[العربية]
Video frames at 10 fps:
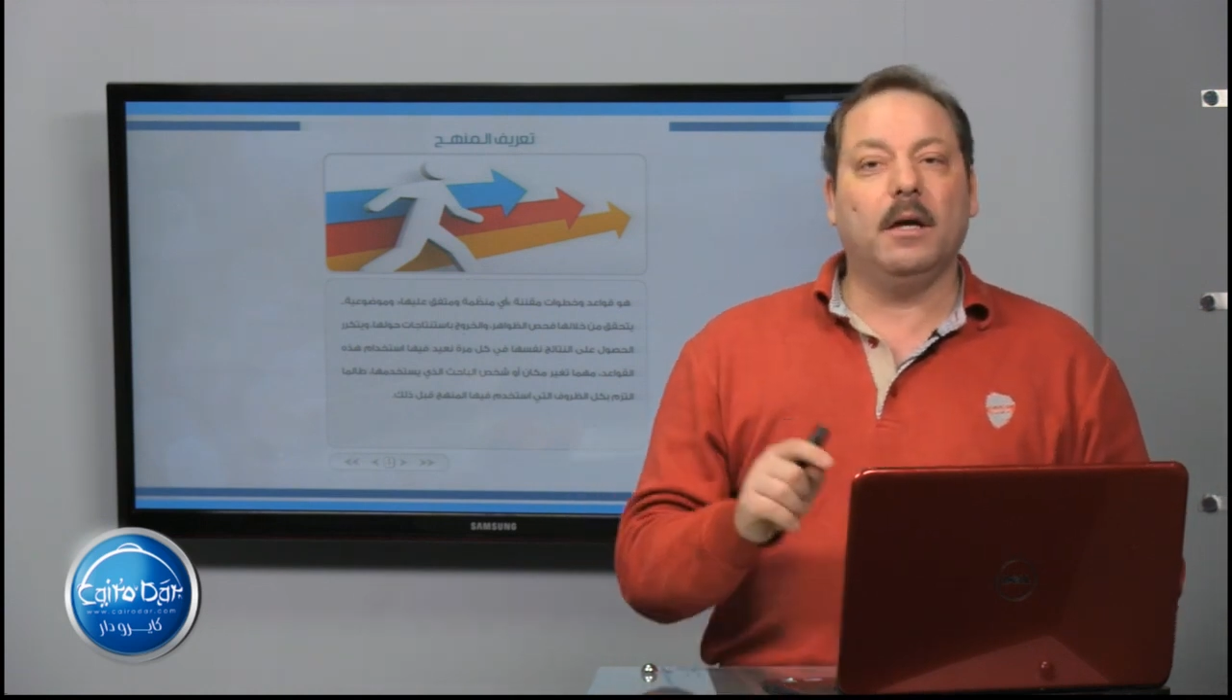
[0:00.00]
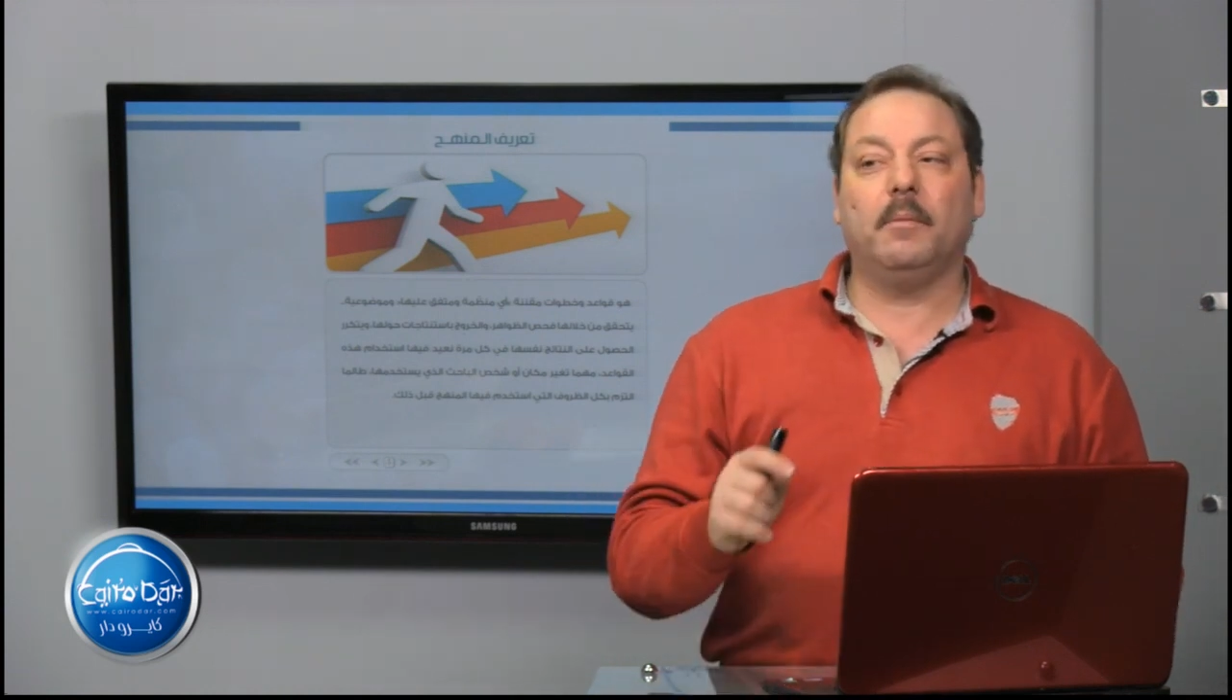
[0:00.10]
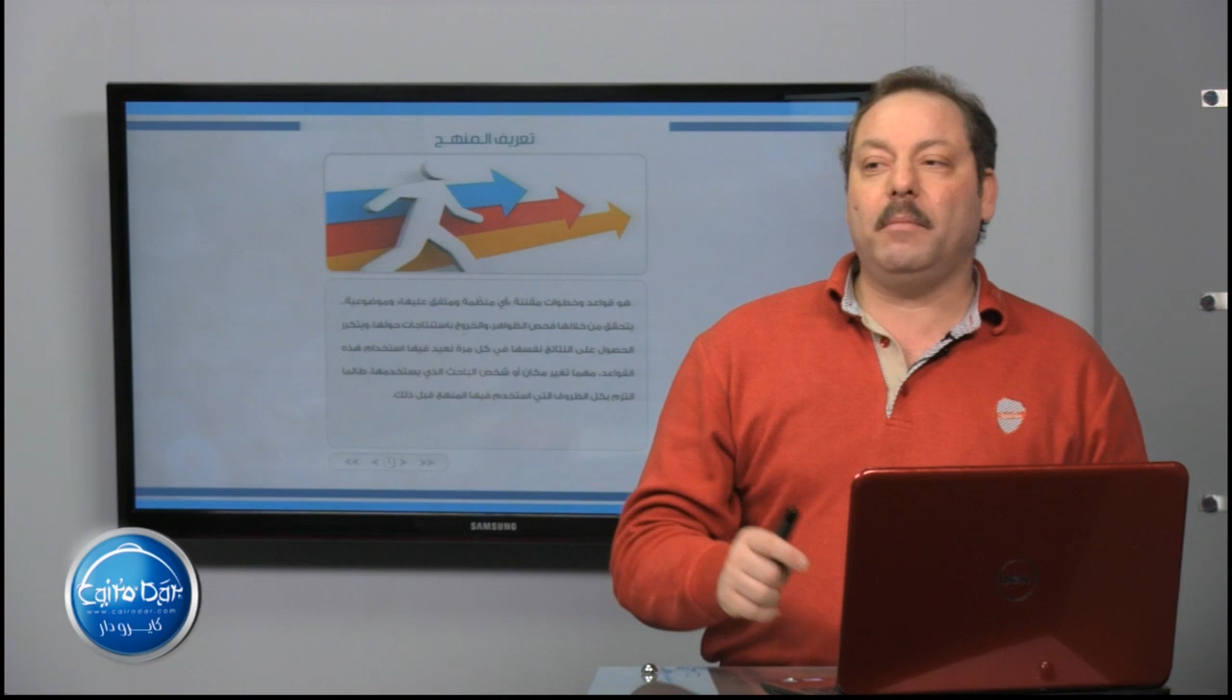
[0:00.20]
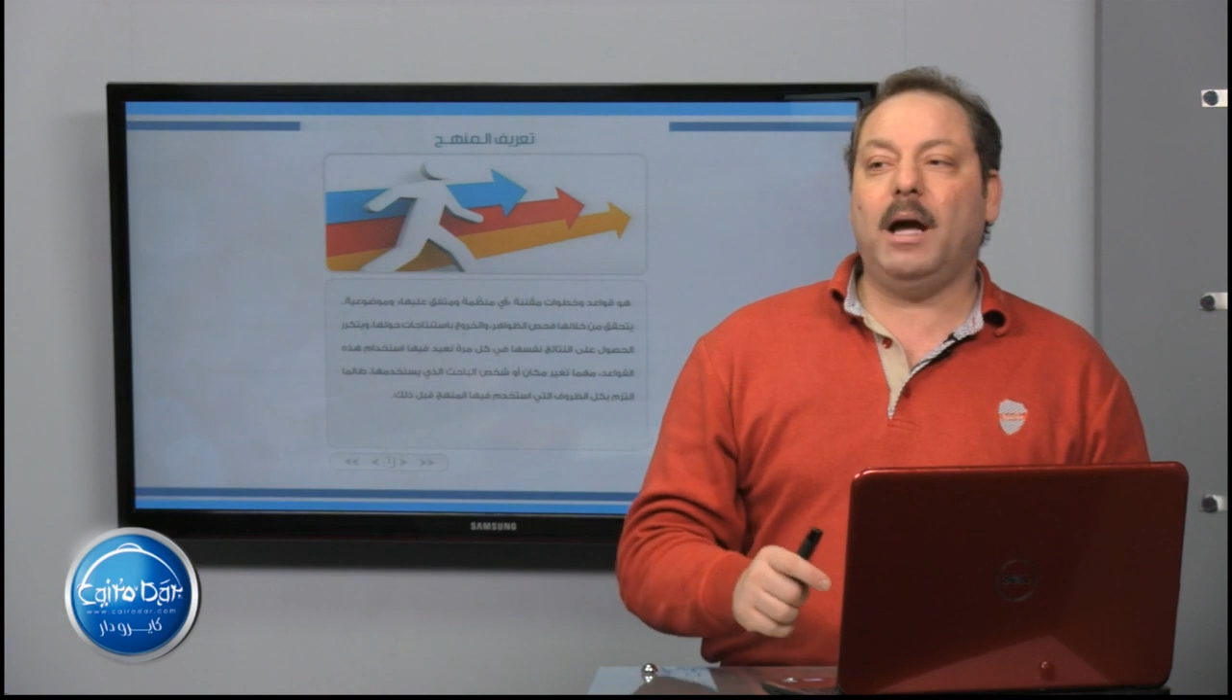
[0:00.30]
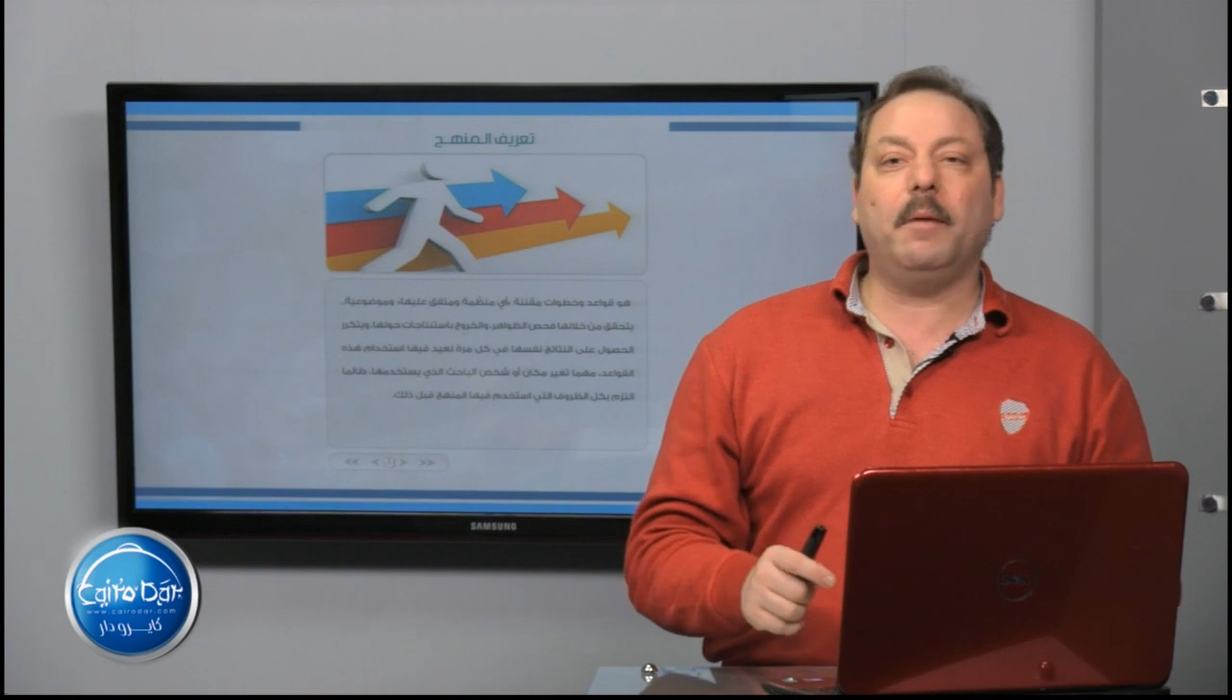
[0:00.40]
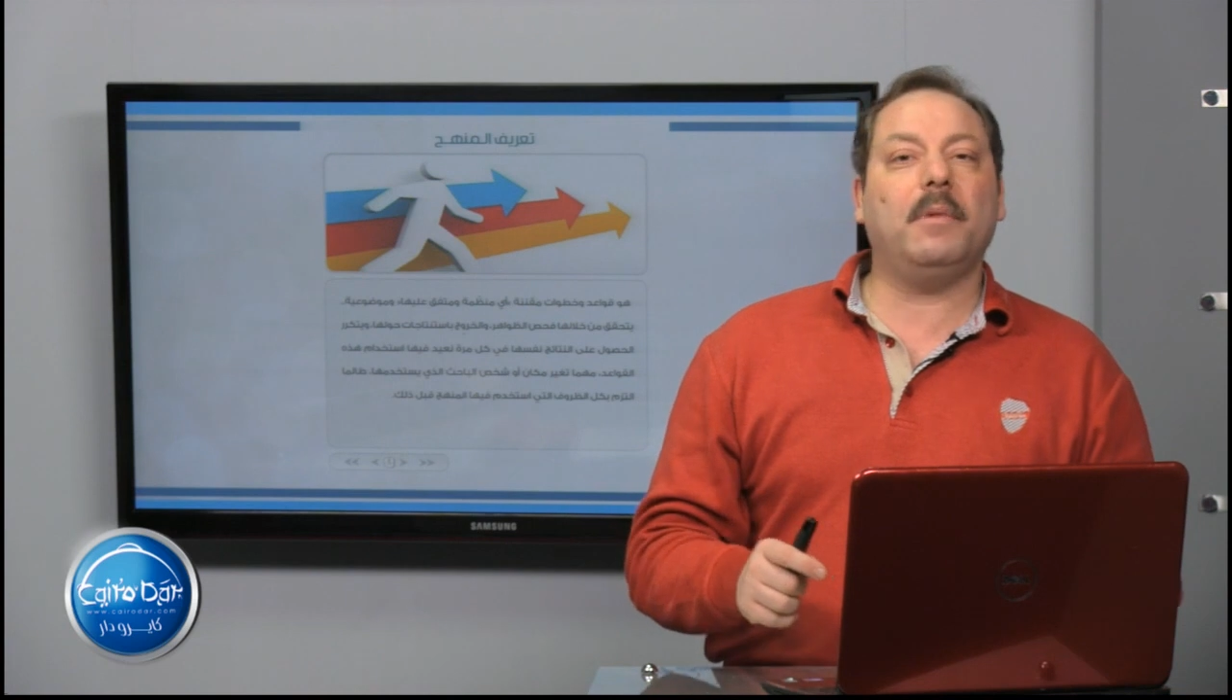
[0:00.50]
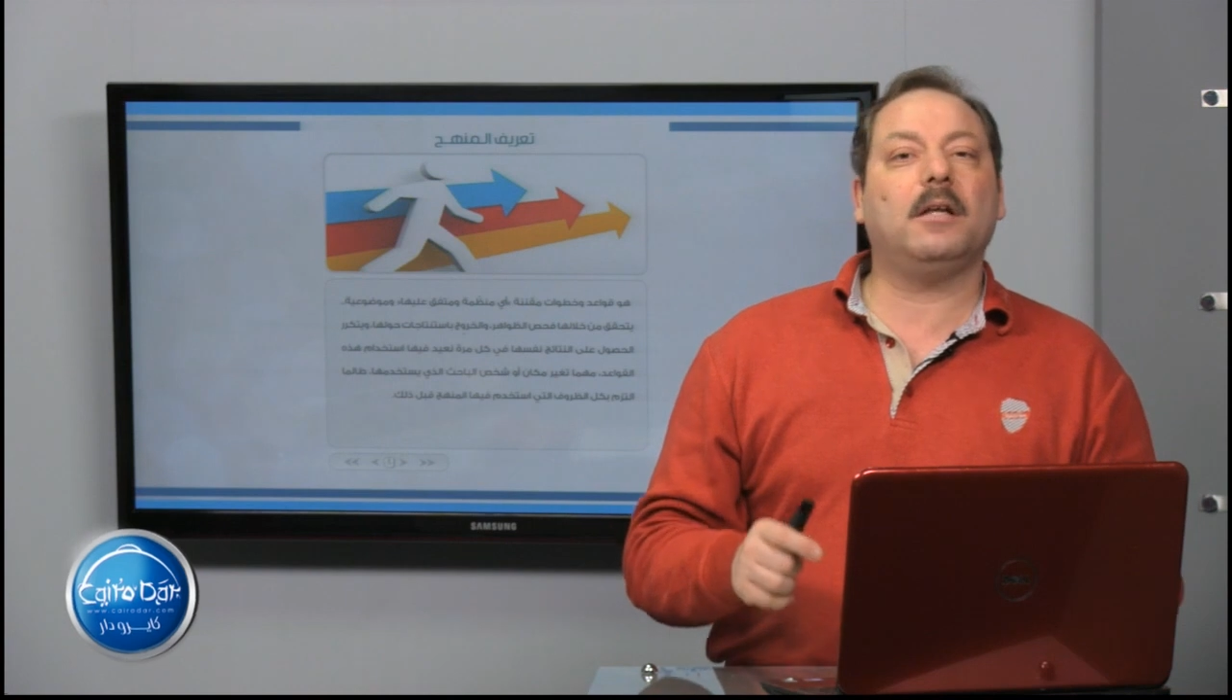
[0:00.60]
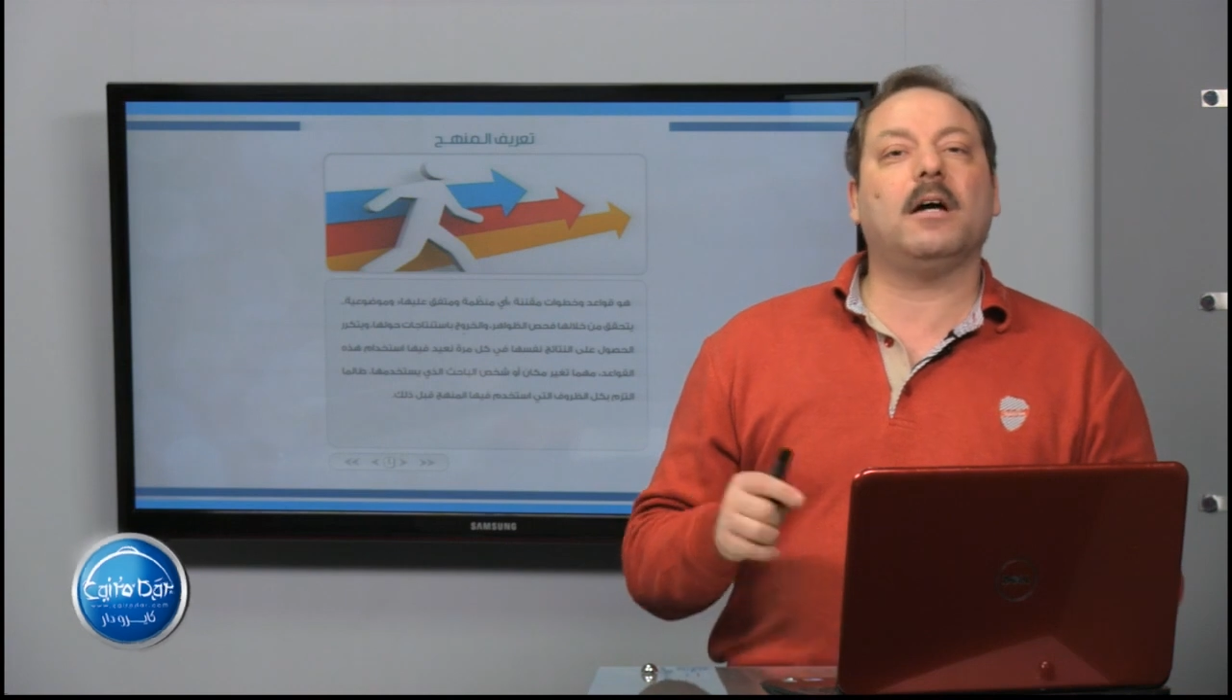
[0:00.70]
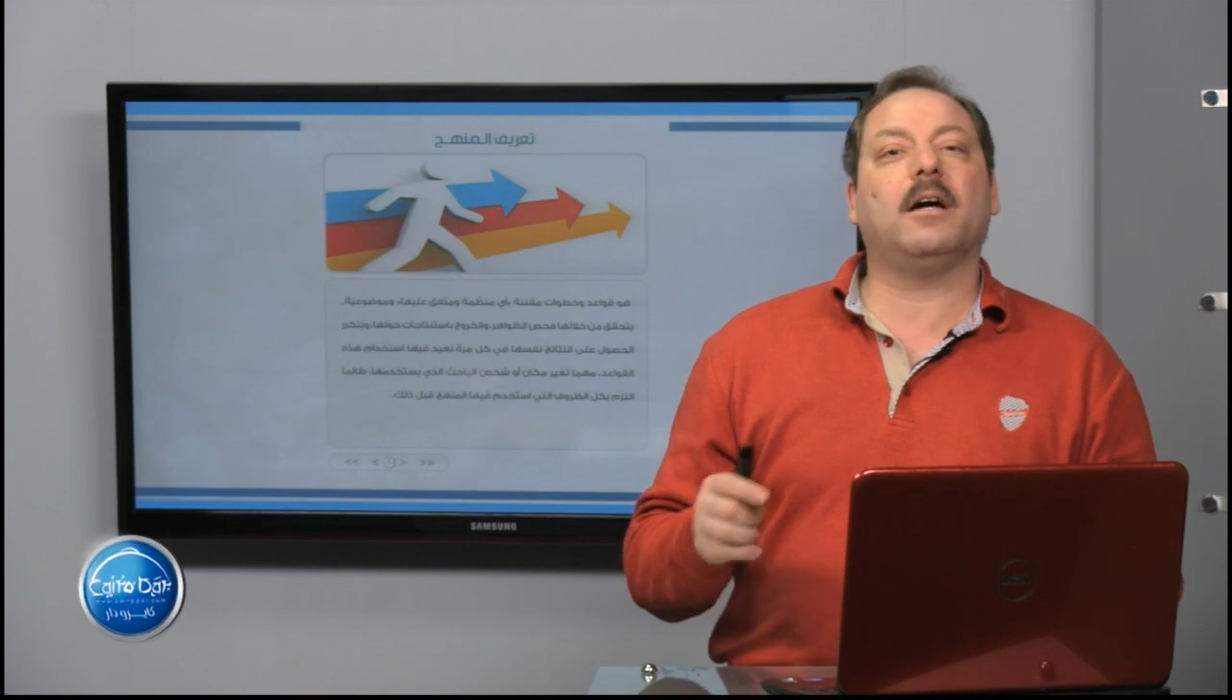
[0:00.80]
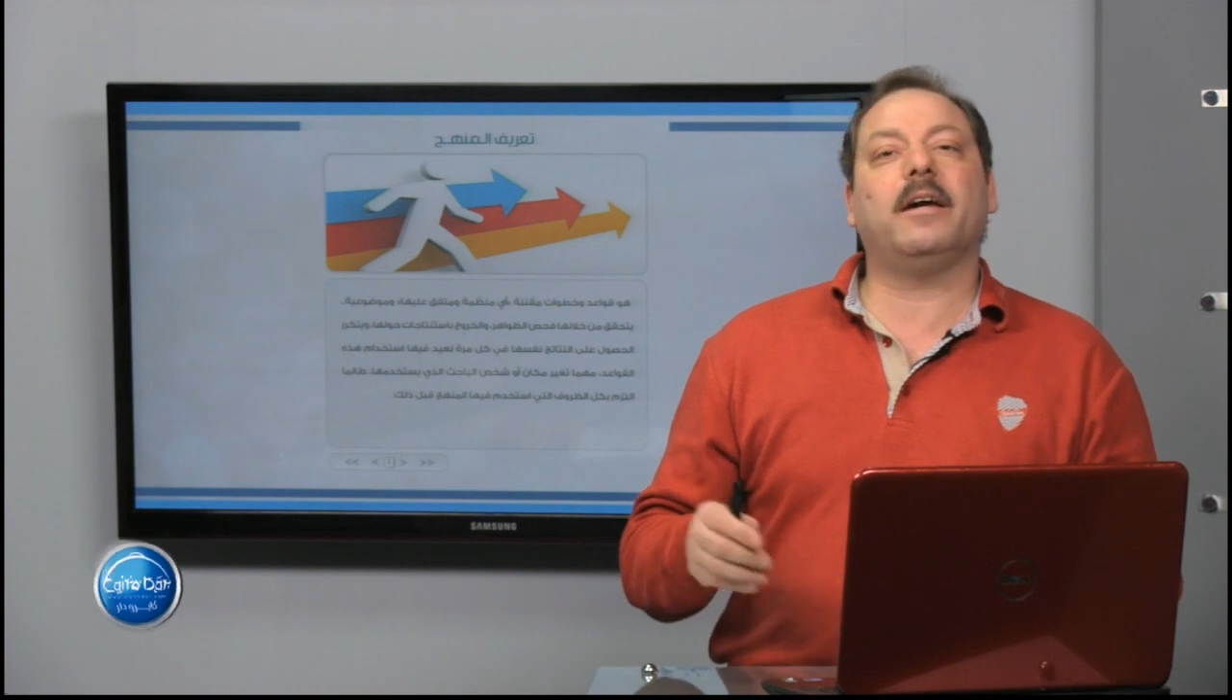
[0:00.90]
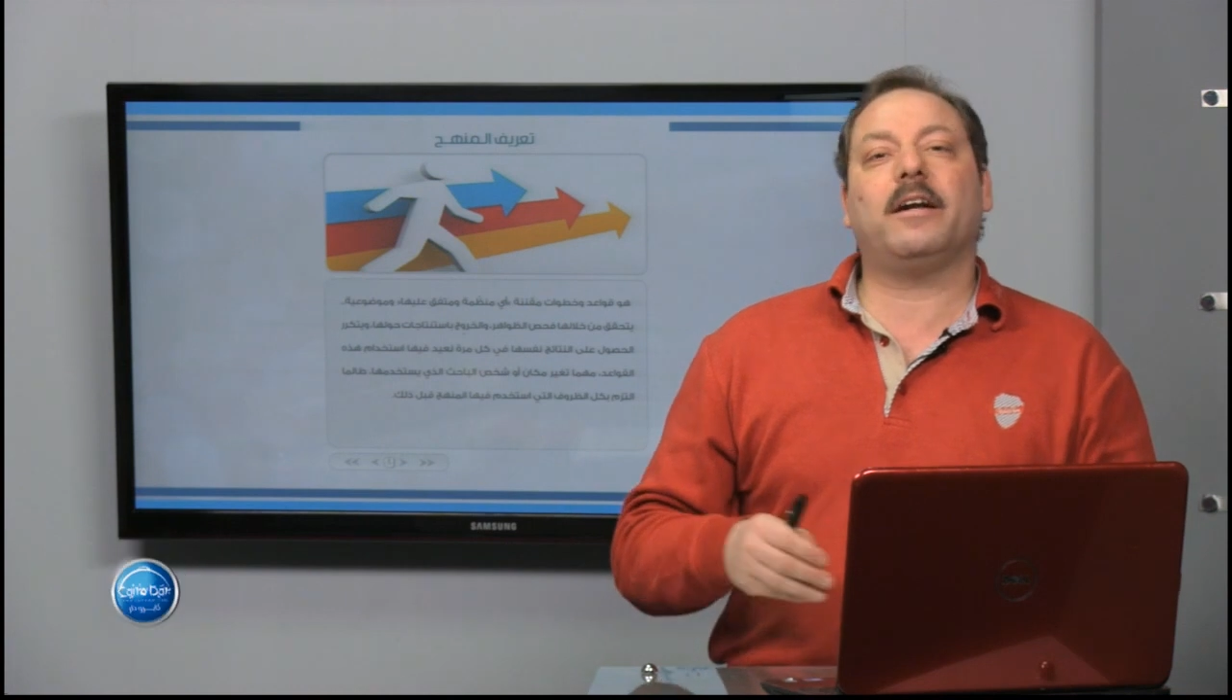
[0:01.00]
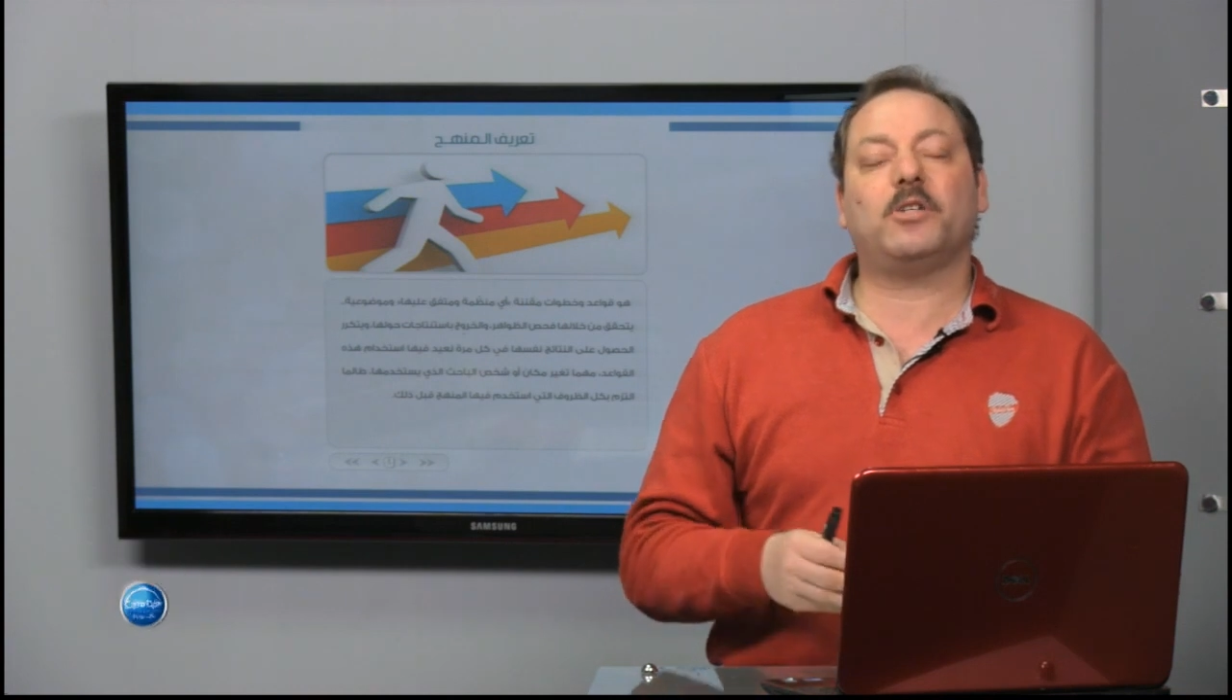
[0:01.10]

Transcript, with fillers: مهما تغير